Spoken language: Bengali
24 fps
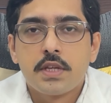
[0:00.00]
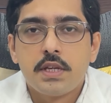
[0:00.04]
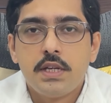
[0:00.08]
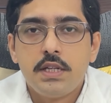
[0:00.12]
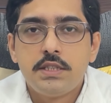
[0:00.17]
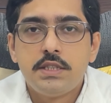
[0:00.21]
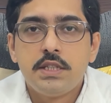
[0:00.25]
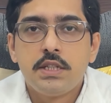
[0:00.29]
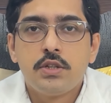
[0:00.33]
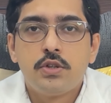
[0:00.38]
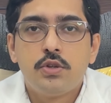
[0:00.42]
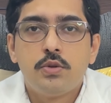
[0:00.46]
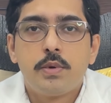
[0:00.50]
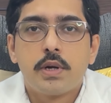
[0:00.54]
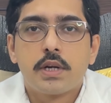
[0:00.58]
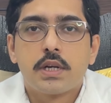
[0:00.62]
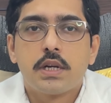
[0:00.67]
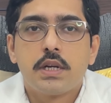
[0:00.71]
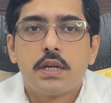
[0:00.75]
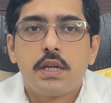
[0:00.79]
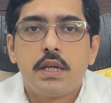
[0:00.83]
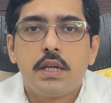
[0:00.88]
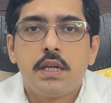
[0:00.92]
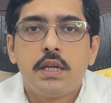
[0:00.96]
ইচিং খুব
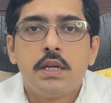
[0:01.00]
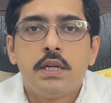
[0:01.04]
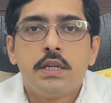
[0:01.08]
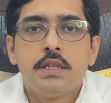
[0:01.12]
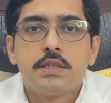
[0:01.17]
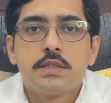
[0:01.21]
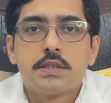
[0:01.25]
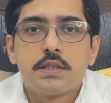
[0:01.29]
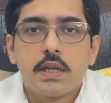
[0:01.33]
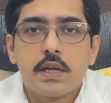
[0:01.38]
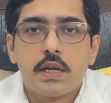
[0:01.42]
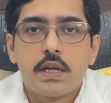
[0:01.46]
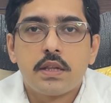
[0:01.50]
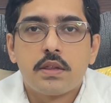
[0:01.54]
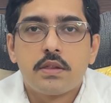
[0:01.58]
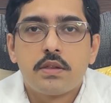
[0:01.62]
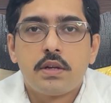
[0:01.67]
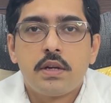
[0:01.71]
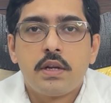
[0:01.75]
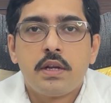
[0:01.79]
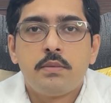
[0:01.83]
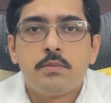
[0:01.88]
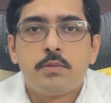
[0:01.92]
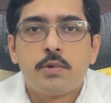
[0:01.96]
একটা নেই
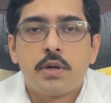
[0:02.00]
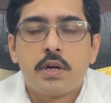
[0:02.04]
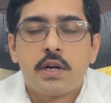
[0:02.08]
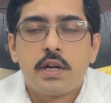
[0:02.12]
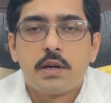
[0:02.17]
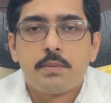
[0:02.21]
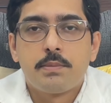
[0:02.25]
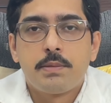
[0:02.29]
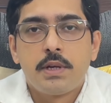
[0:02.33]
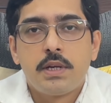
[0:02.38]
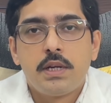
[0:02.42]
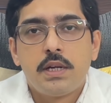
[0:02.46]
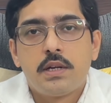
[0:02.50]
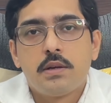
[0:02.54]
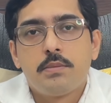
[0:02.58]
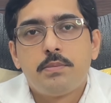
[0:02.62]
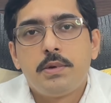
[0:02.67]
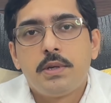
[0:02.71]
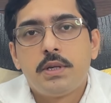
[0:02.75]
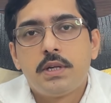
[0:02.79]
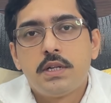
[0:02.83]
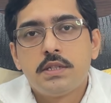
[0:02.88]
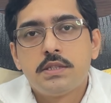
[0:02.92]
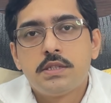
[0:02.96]
সেক্ষেত্রে মনে রাখবেন এটা
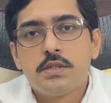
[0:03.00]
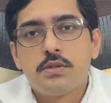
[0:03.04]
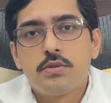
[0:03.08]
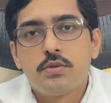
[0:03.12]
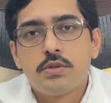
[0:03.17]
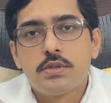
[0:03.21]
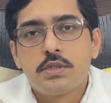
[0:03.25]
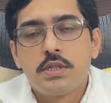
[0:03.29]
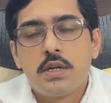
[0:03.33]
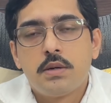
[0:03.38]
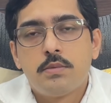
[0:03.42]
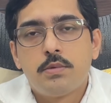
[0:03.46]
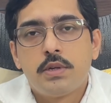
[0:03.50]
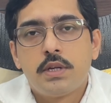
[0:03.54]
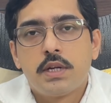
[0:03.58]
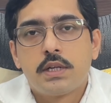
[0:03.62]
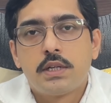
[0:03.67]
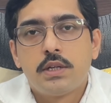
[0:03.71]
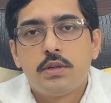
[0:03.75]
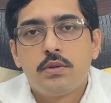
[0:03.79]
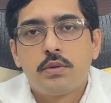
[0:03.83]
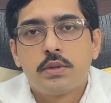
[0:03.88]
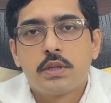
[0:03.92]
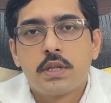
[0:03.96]
পিটেরিসিস রোজিয়া বলে
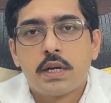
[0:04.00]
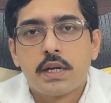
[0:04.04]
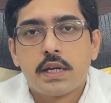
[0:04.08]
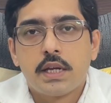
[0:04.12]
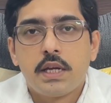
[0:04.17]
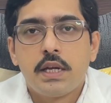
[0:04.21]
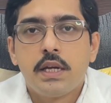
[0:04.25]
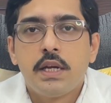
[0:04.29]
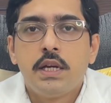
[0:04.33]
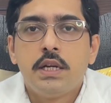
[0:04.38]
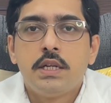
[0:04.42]
একটি রোগ থাকে